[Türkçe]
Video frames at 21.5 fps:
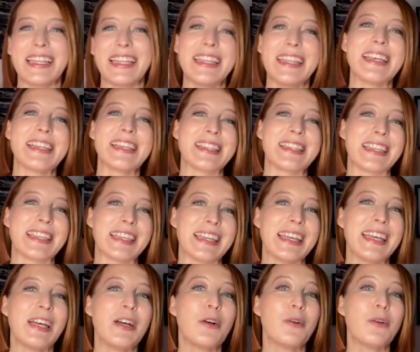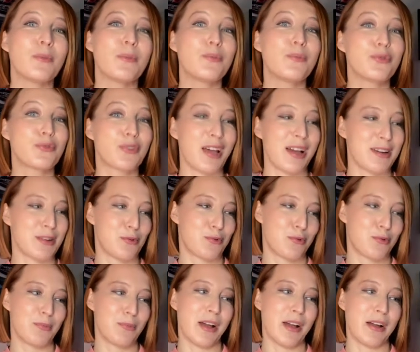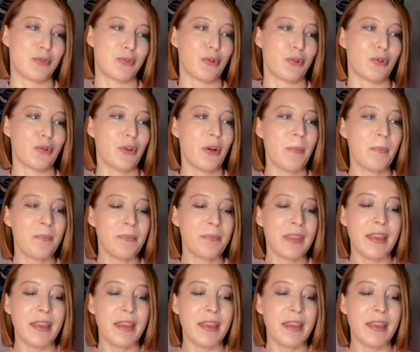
ne yazık ki bu tarz durumlarda oluyor.